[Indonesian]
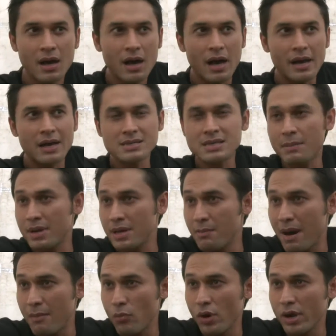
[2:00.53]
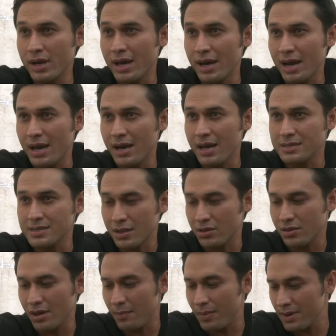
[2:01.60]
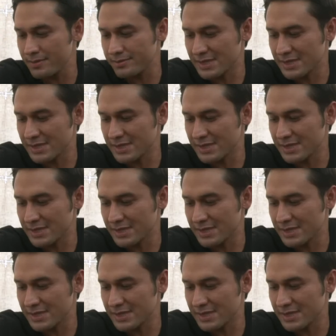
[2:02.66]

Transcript: kadang sampai demam mungkin karena ada satu apa